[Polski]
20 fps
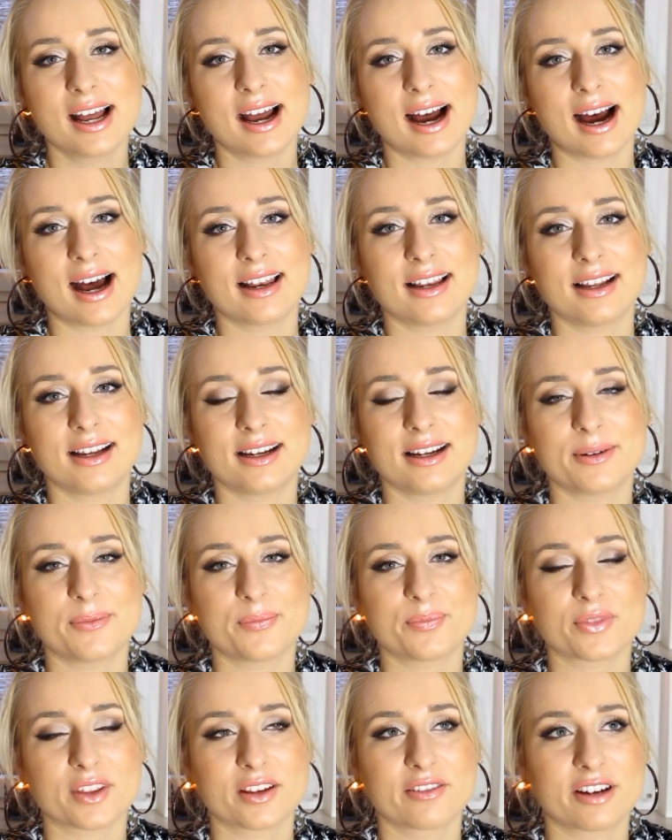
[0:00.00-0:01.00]
ale
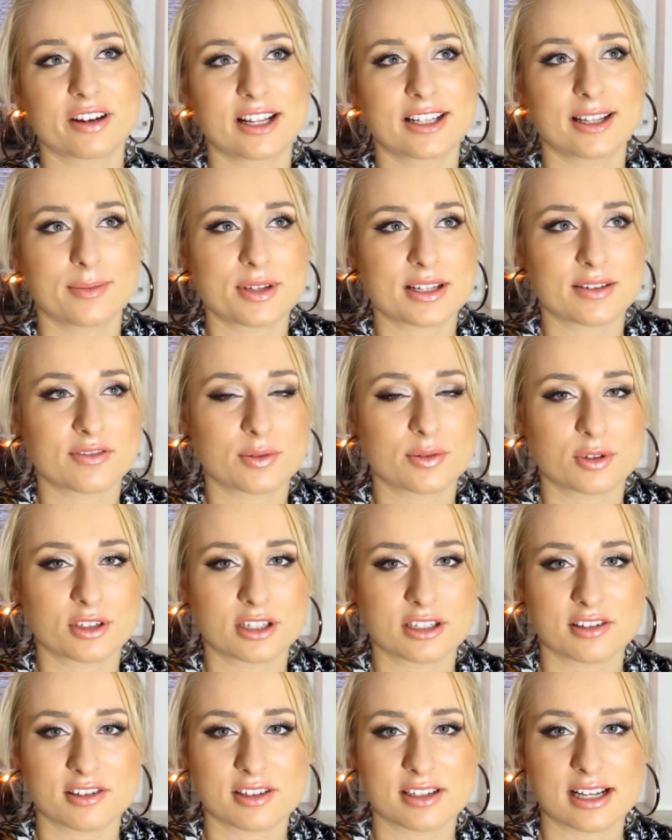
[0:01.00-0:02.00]
w H&M zawsze można
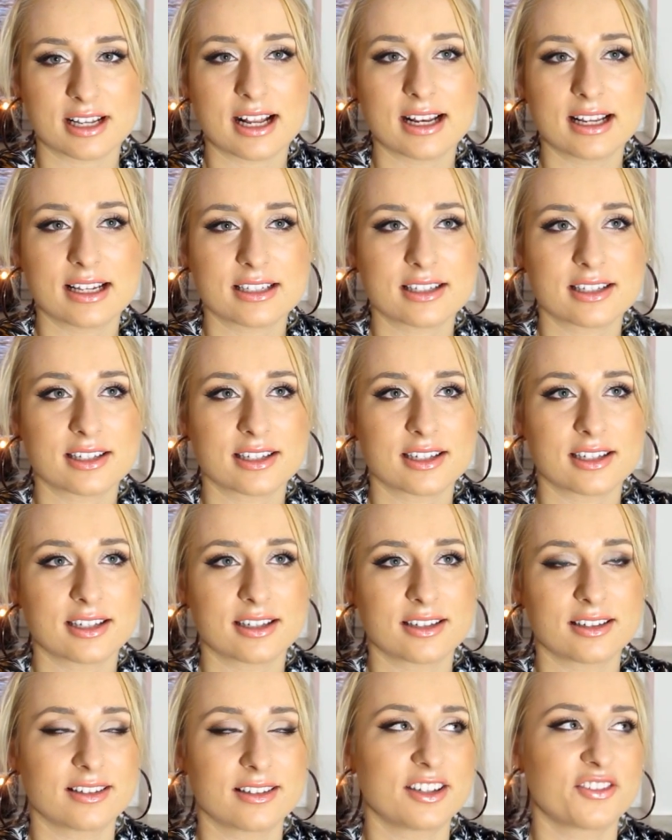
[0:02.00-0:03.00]
coś znaleźć
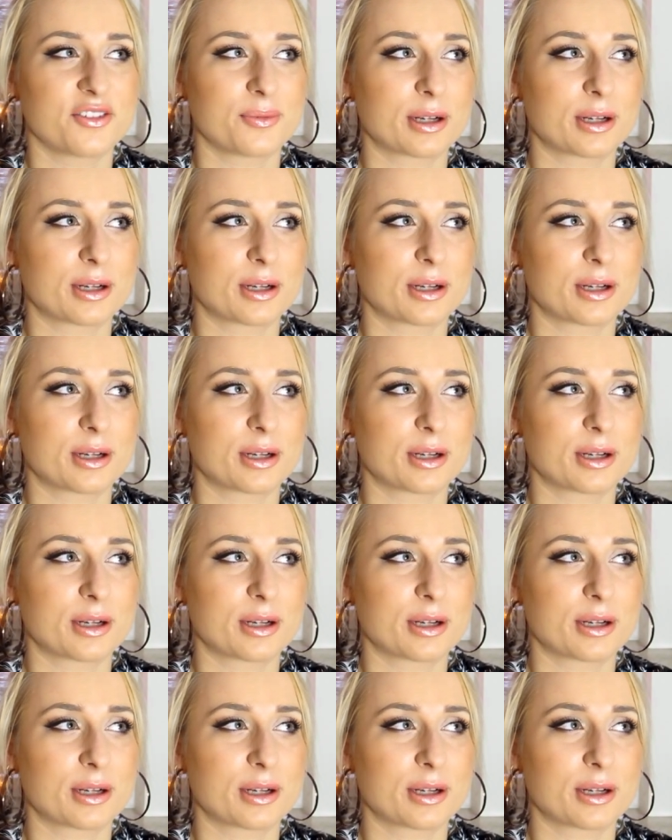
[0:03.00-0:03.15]
i nie wiem,